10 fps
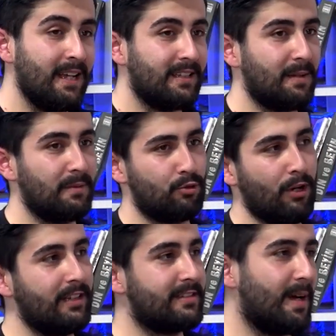Evet. Tabii
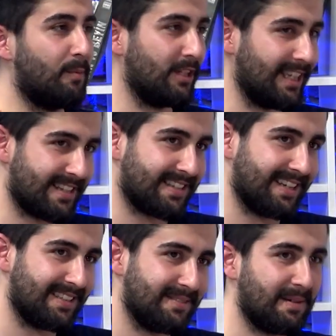şu an İstanbul'da
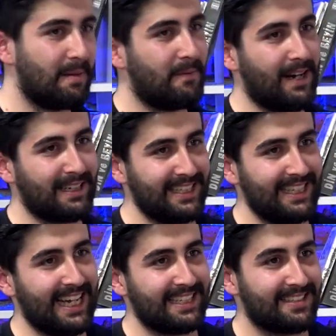yasak ama farklı
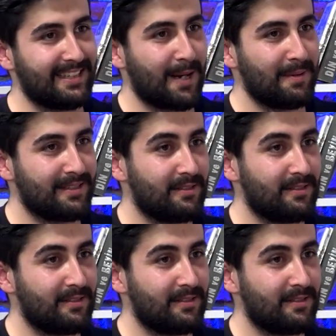illerde serbest.